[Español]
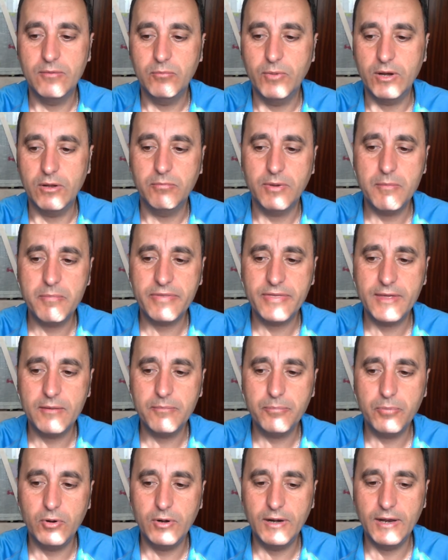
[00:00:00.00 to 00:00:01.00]
Bueno, voy a
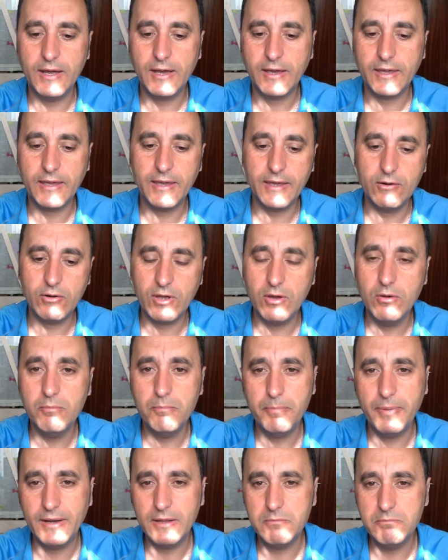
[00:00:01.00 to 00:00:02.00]
empezar por la que creo que es
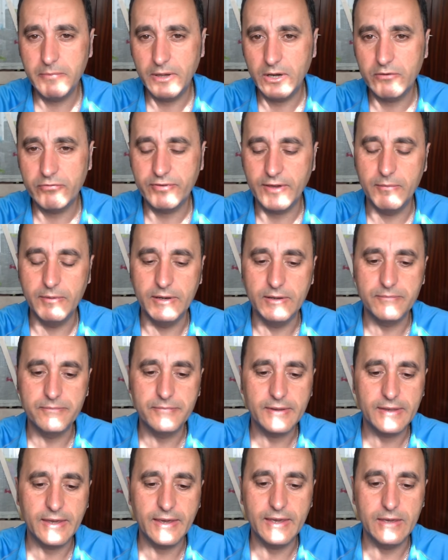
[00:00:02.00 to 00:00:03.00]
un pelín menos fiable,
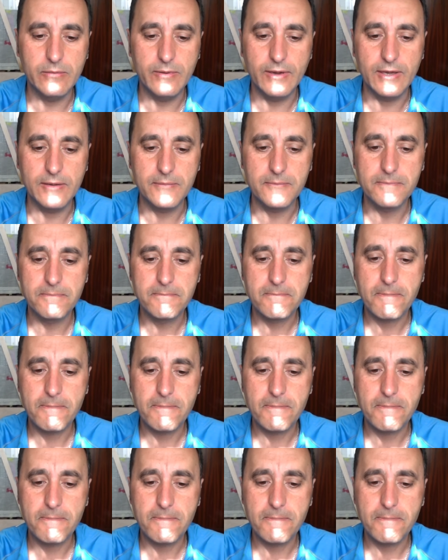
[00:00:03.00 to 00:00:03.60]
que es eBay.